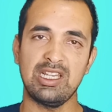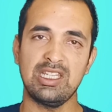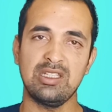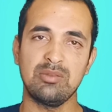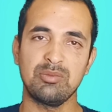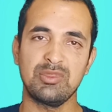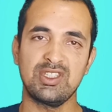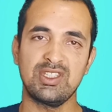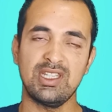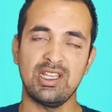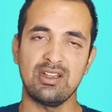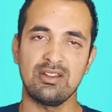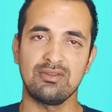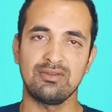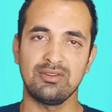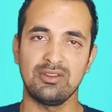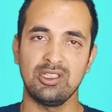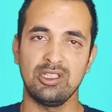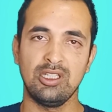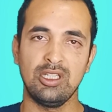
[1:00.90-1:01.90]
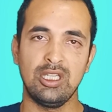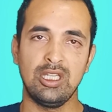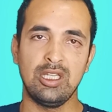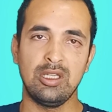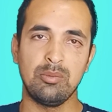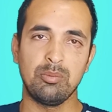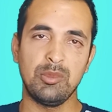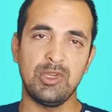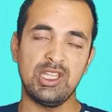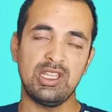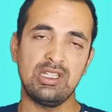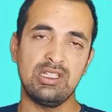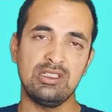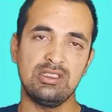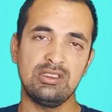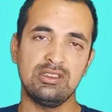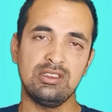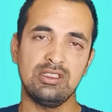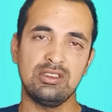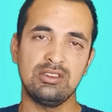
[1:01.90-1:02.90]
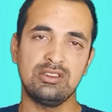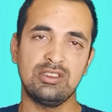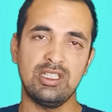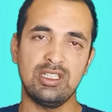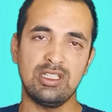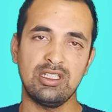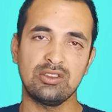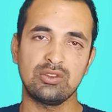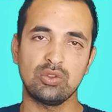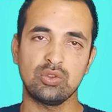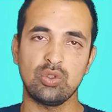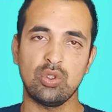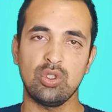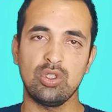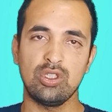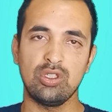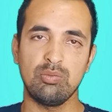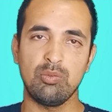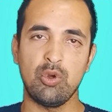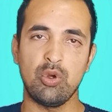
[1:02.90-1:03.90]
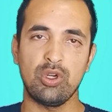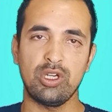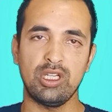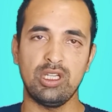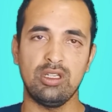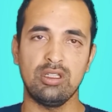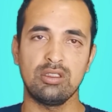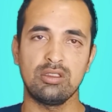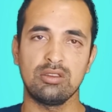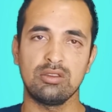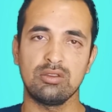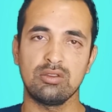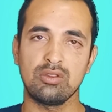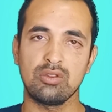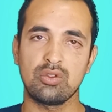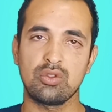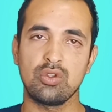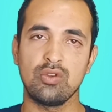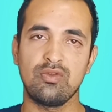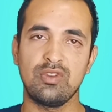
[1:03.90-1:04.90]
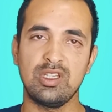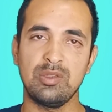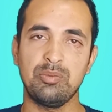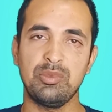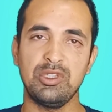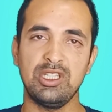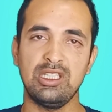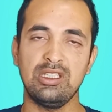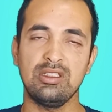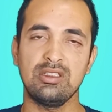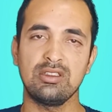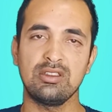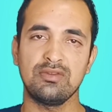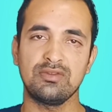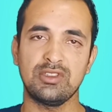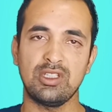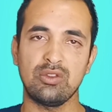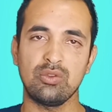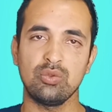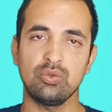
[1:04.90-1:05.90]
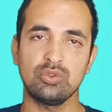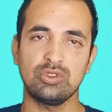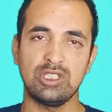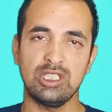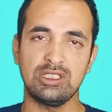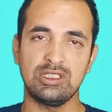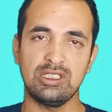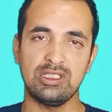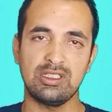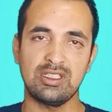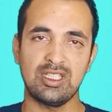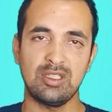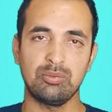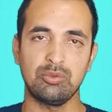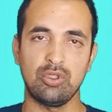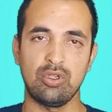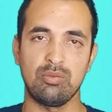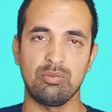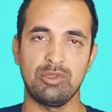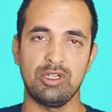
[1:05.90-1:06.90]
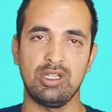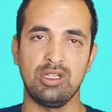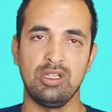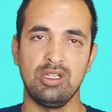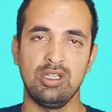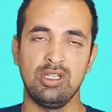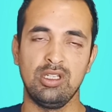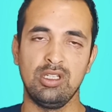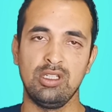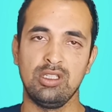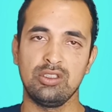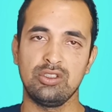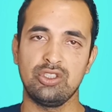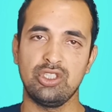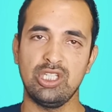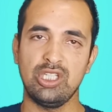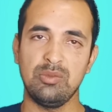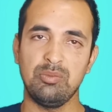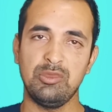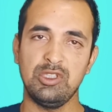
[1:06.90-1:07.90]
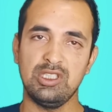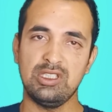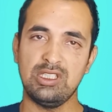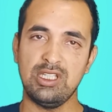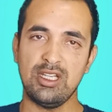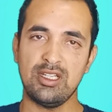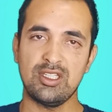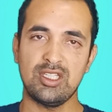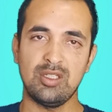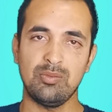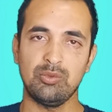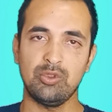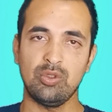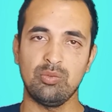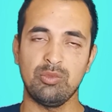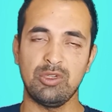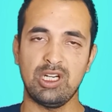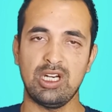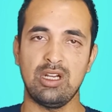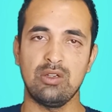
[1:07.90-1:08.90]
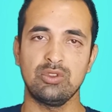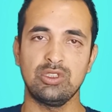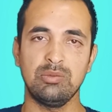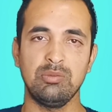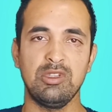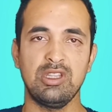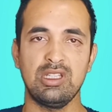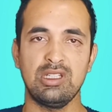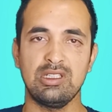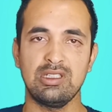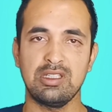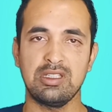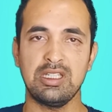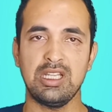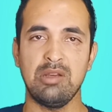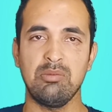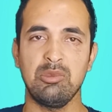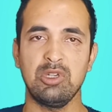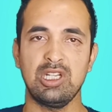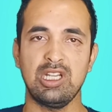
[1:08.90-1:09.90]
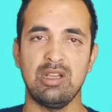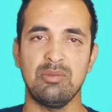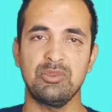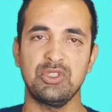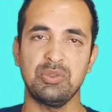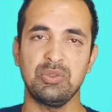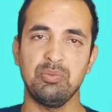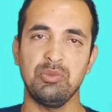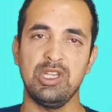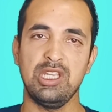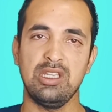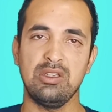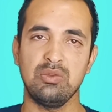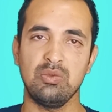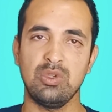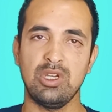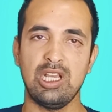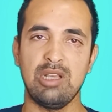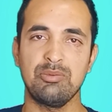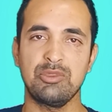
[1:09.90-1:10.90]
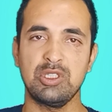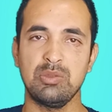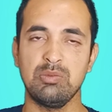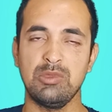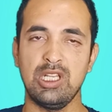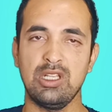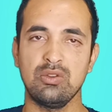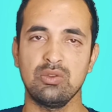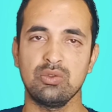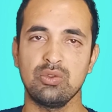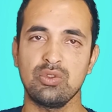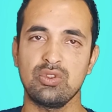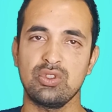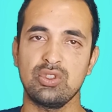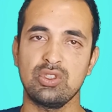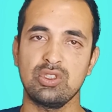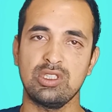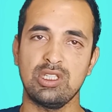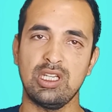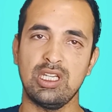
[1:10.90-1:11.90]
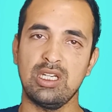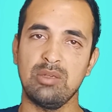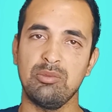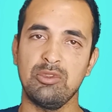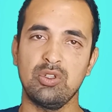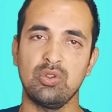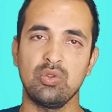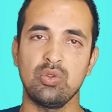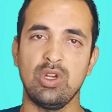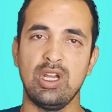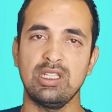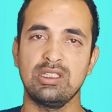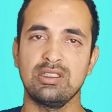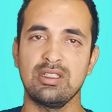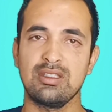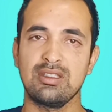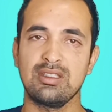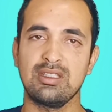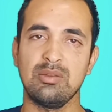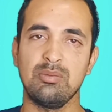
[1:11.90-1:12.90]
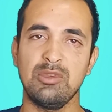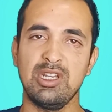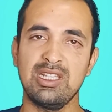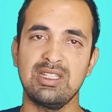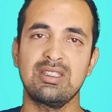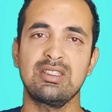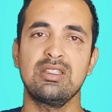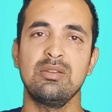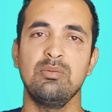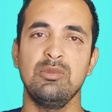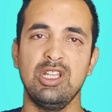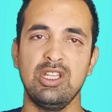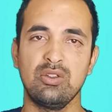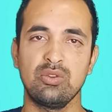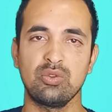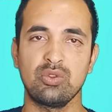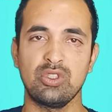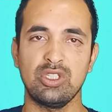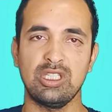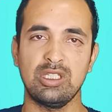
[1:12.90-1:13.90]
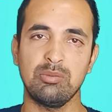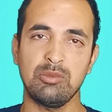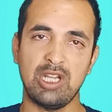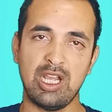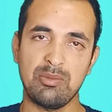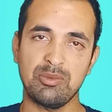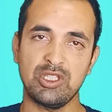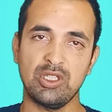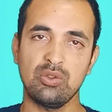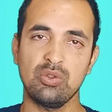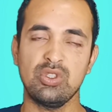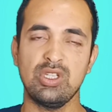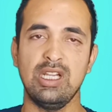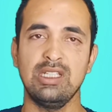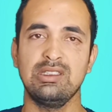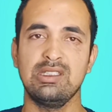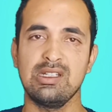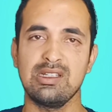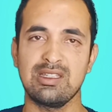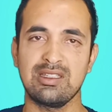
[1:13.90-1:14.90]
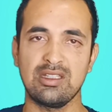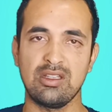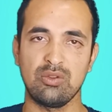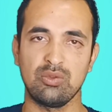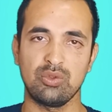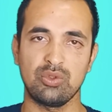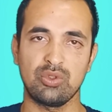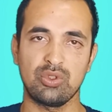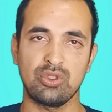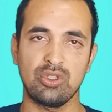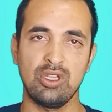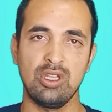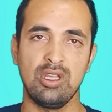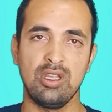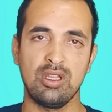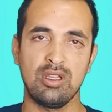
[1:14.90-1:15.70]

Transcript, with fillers: غاليين بزاف مثلا انت يا تدخل الموقع تشوف لي بري نفترضوا انت درت سبتمبر تشري بي تاعك سبتمبر خاوتي مثلا يسقام لك 5 ملايين ولا 5 ملايين ونص تقريبا نقولوا حتى 6 ملايين 6 ملايين ونص يعني من 5 ونص حتى 6 ونص